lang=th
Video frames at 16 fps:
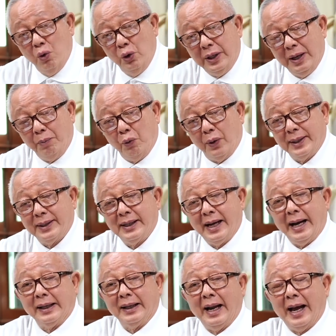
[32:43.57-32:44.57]
มูลทางประวัติ
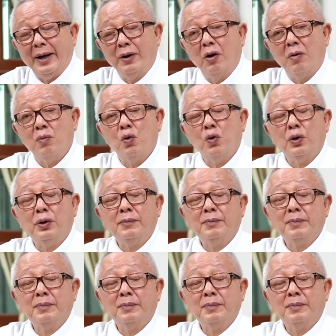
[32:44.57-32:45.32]
ศาสตร์หลายข้อมูล